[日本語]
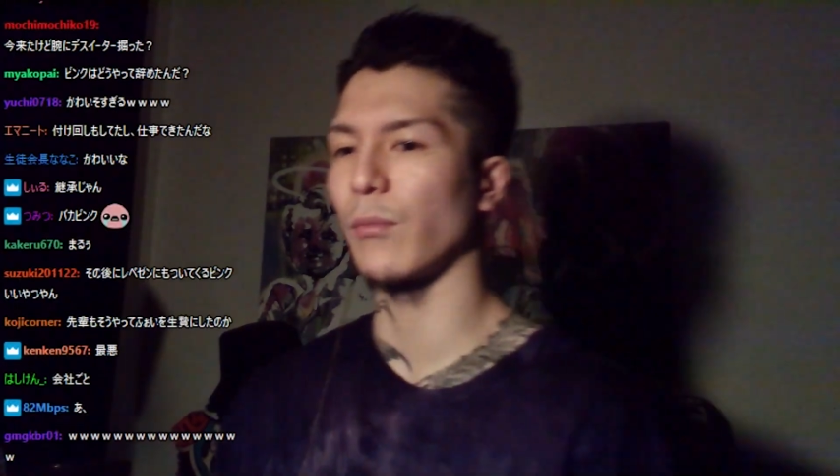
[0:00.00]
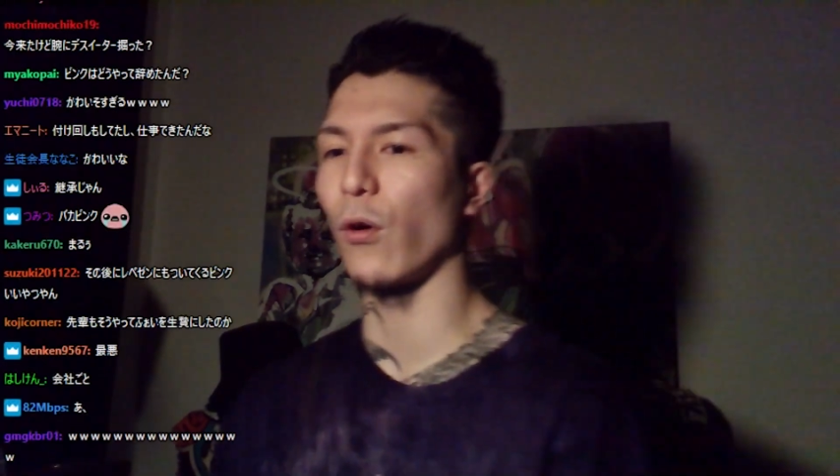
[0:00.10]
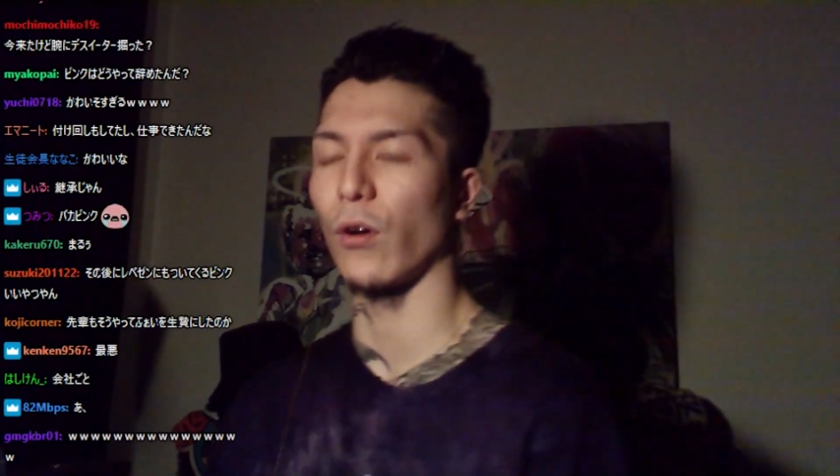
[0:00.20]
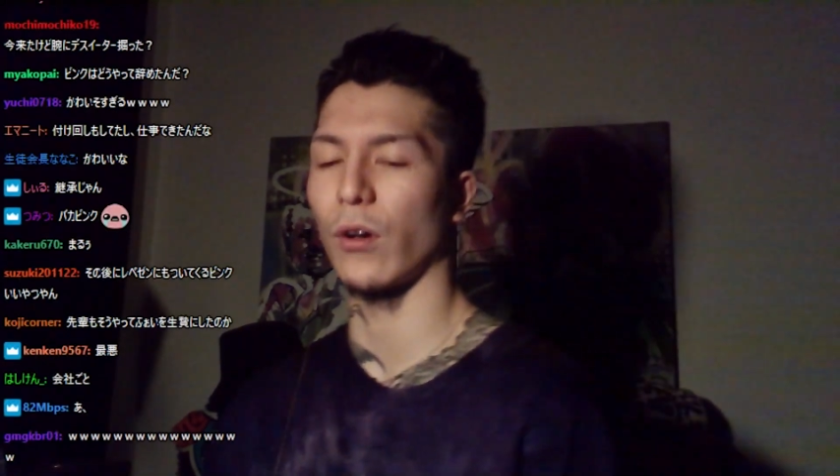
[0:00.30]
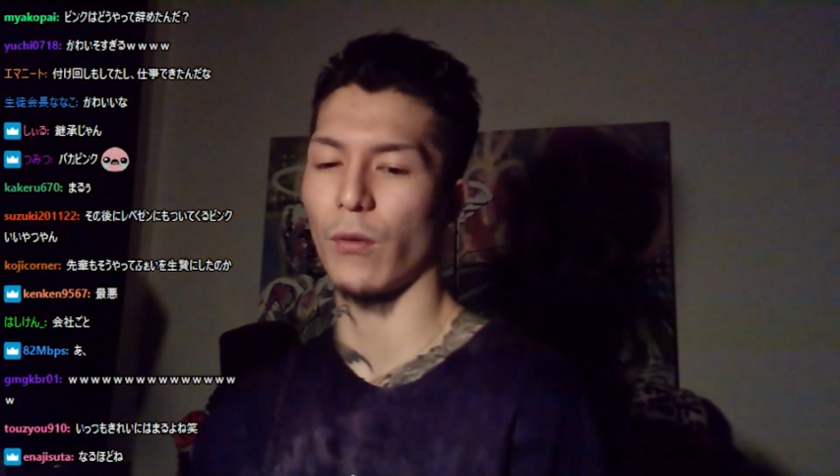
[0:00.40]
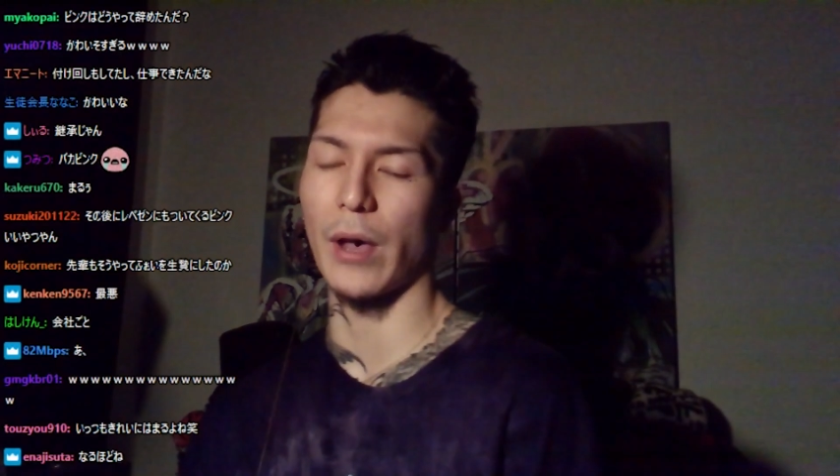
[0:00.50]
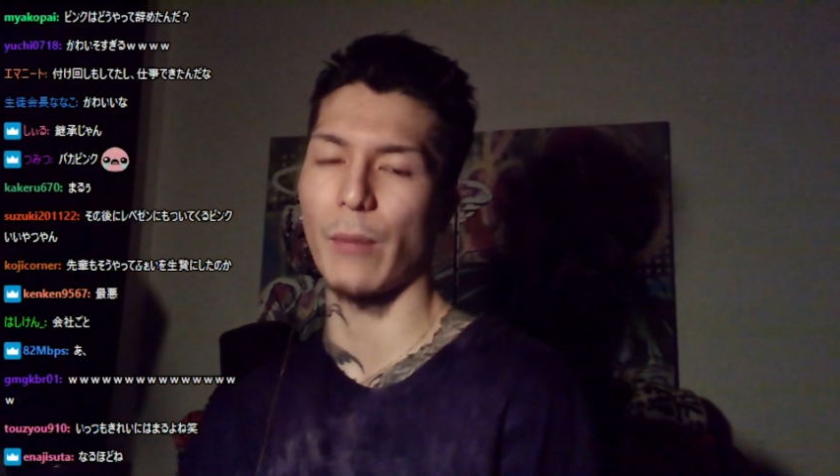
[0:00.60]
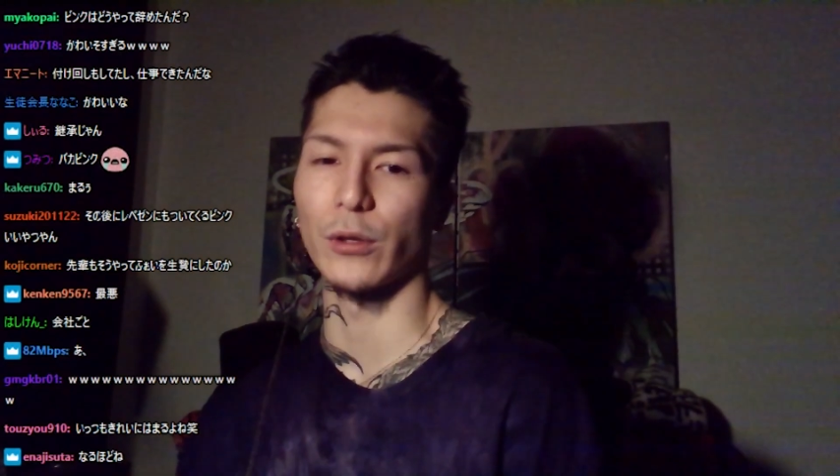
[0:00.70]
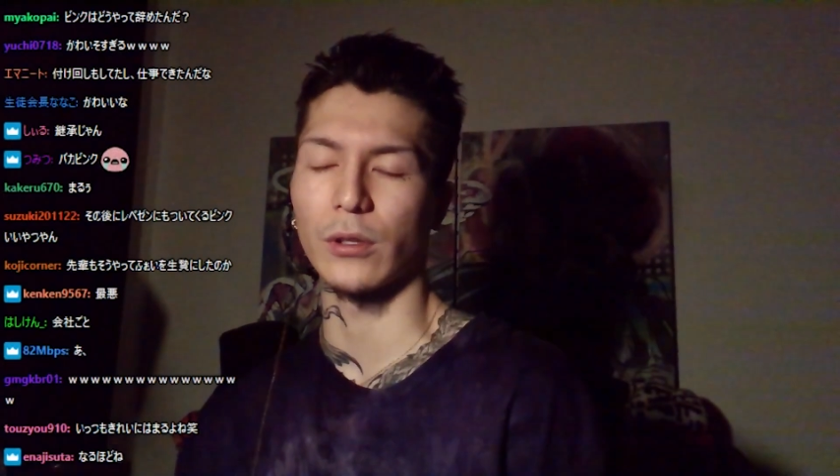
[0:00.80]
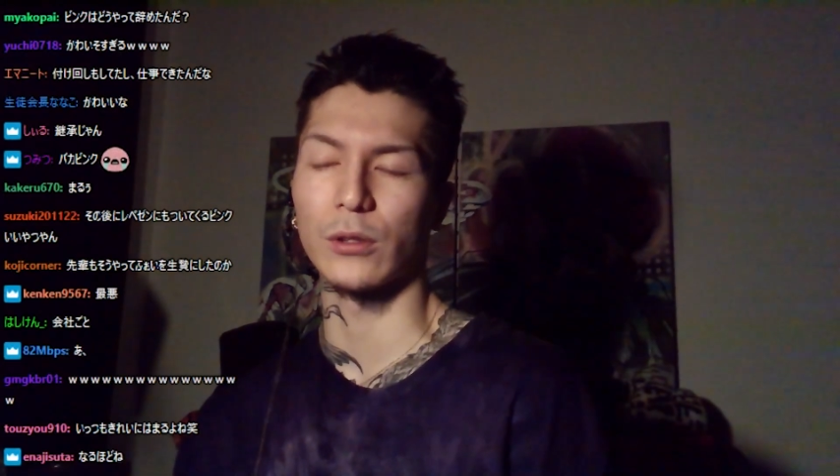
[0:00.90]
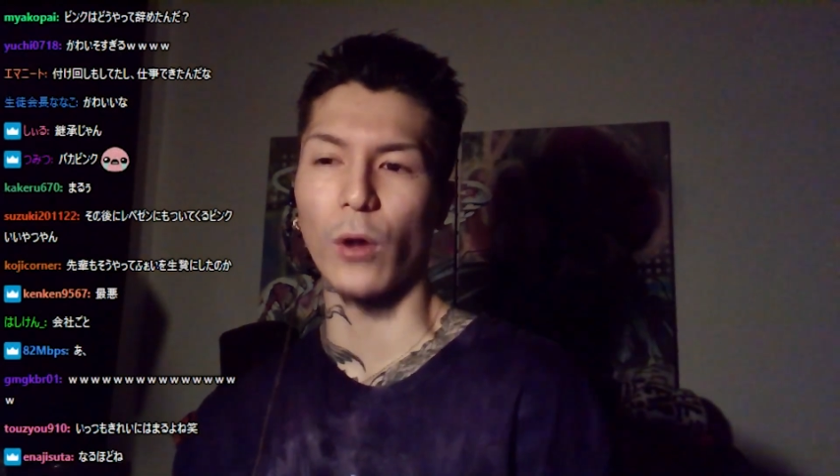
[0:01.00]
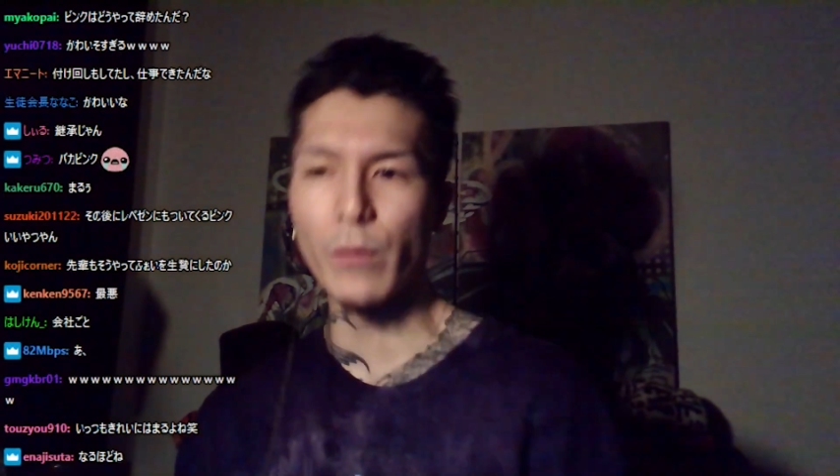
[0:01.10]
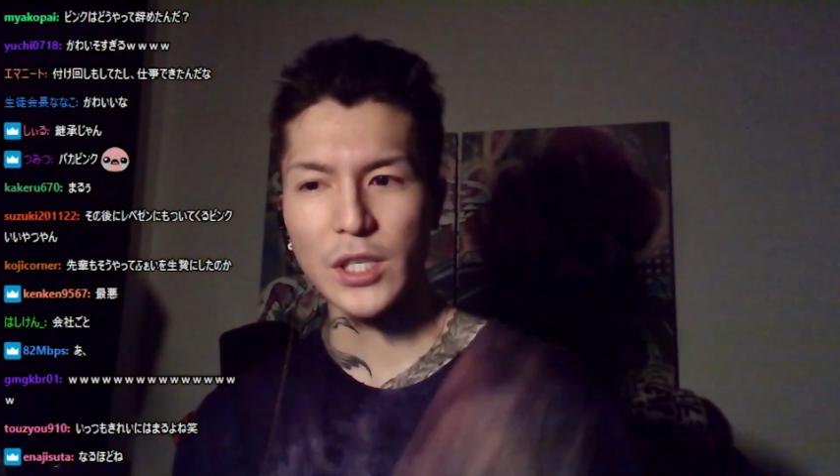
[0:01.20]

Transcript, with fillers: もう、お前もう飛ぶ